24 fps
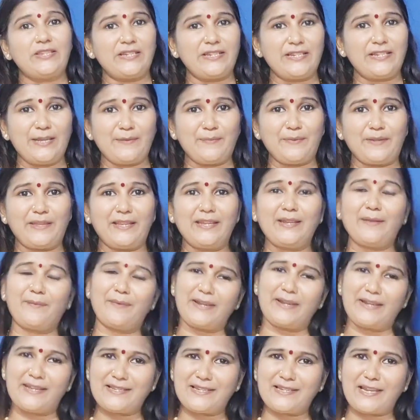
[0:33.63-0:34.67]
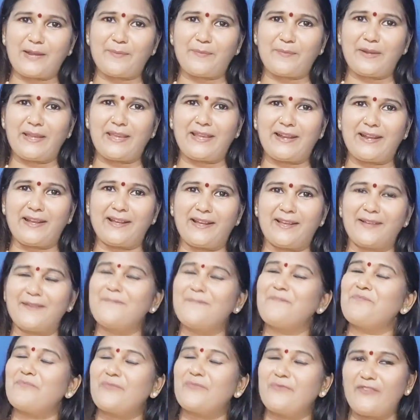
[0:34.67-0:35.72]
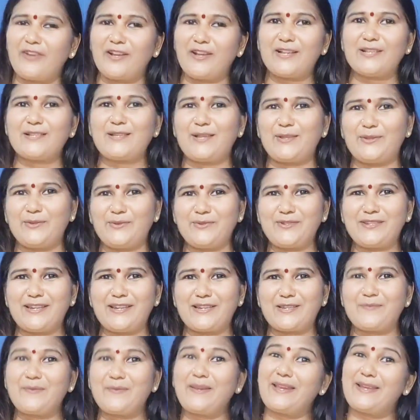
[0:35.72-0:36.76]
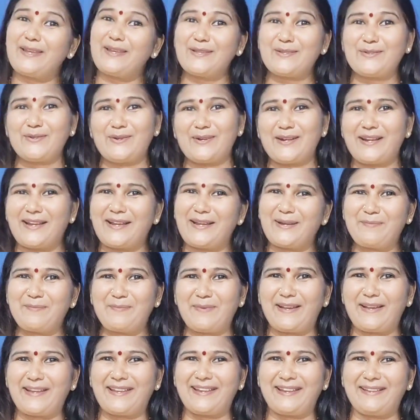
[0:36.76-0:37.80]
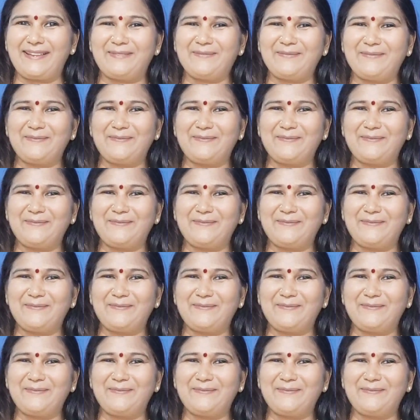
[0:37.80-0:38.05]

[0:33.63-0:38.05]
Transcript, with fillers: ஜேர்னியை பற்றி நம்மக்கிட்ட ஷேர் பண்ணிக்கிறாங்க வாங்க சந்தோஷ் லக்ஷ்மி என்ன சொல்கிறாங்கன்னு பார்க்கலாம்